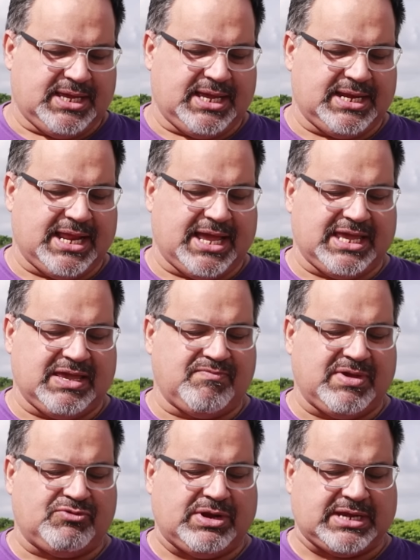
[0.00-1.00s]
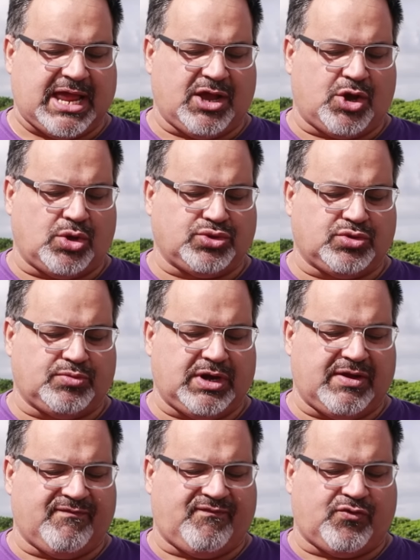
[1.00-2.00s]
eh, la Immigrant and
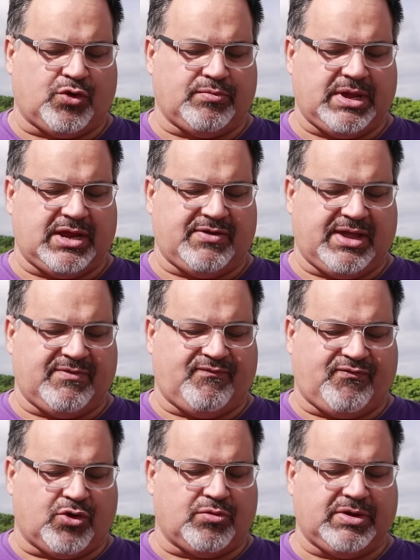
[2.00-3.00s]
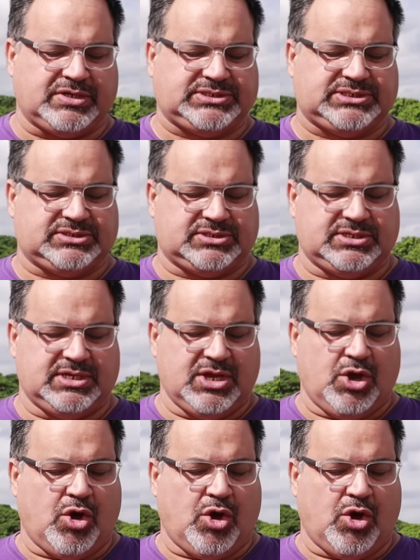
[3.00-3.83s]
Customer Enforcement eh,